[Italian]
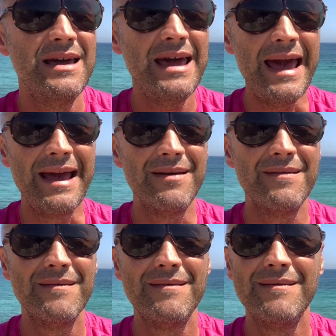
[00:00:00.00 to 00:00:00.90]
che
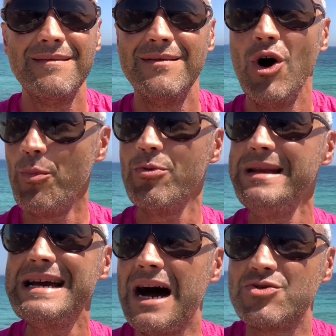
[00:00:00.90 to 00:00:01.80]
ho
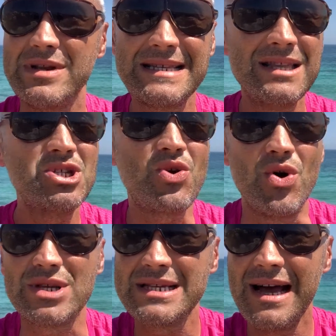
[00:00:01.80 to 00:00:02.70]
pubblicato l'estate
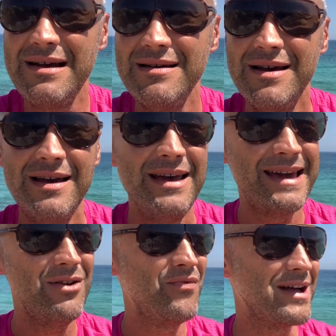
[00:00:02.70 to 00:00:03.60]
scorsa e
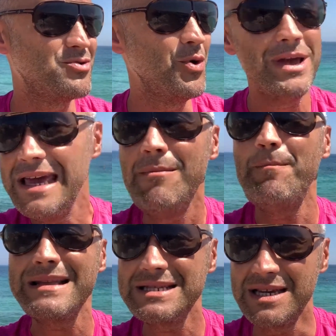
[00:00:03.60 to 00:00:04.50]
che hanno fatto
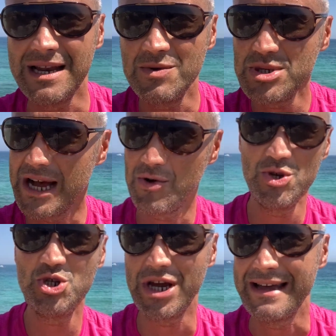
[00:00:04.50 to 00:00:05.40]
impazzire un sacco
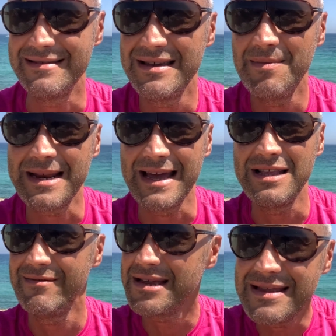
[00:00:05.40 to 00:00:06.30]
di gente perché
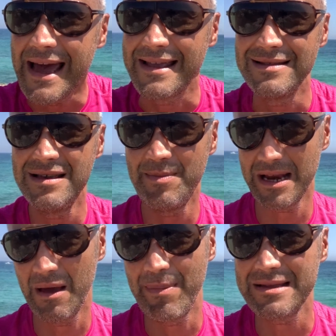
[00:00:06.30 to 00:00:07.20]
divertenti,
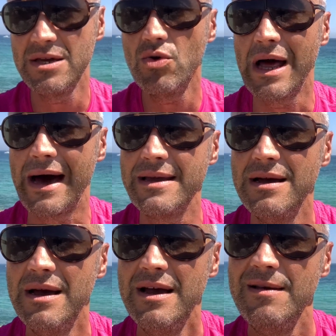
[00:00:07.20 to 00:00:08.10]
perché particolari,
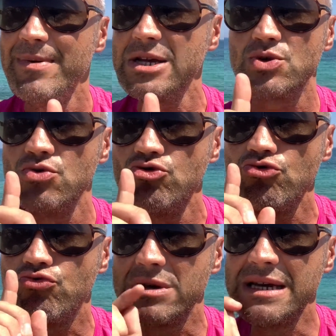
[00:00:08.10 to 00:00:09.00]
perché sono
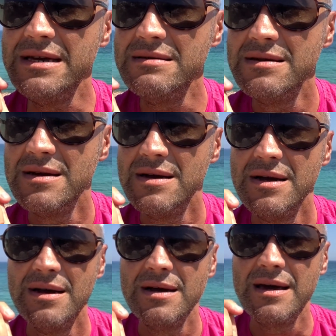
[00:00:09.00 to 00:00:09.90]
trucchi
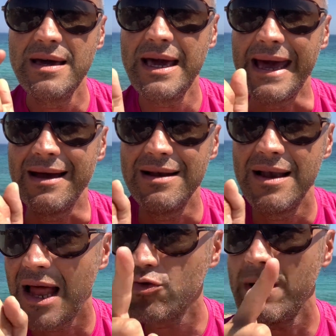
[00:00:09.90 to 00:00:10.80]
che
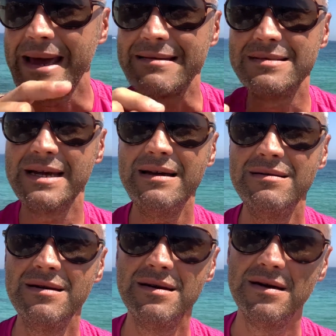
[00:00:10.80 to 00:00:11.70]
la tua mente
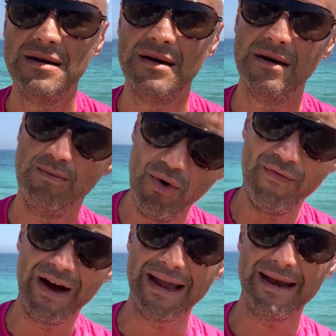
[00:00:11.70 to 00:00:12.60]
può
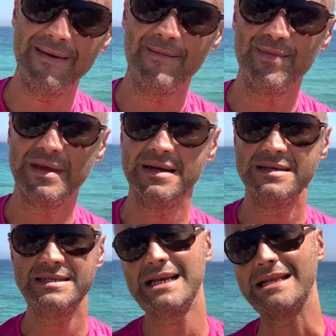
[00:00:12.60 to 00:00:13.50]
fare
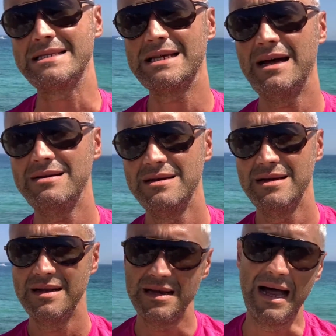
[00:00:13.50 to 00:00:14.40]
senza
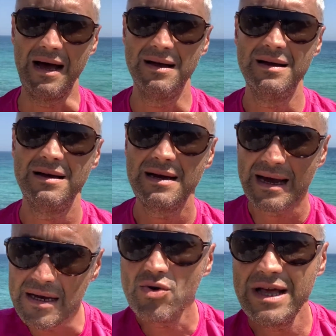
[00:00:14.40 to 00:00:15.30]
la
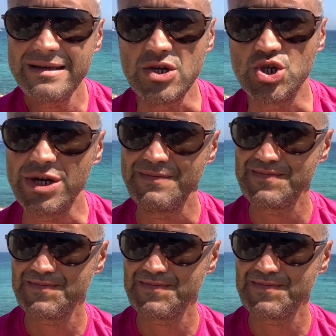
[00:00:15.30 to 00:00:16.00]
calcolatrice.